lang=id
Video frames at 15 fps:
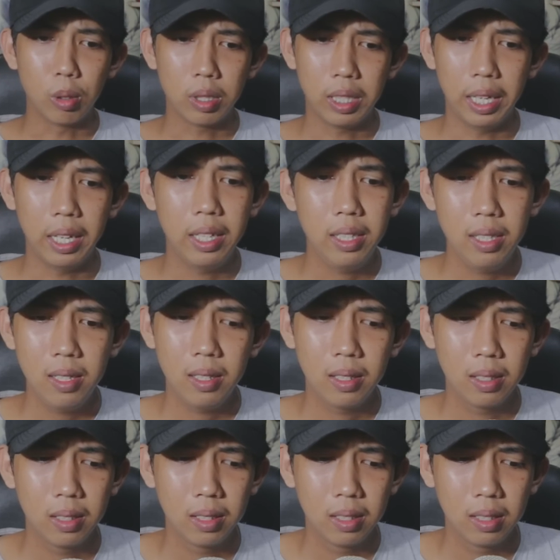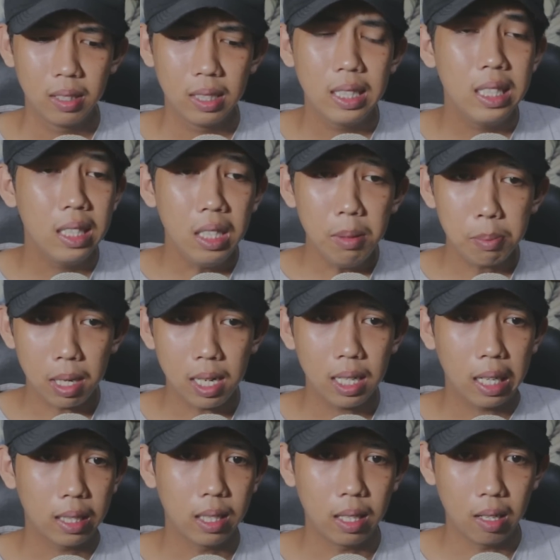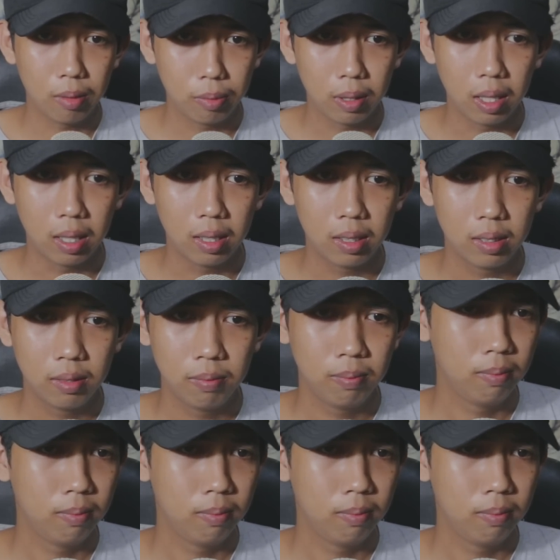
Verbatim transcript: Oke, gini mah kata Rafa.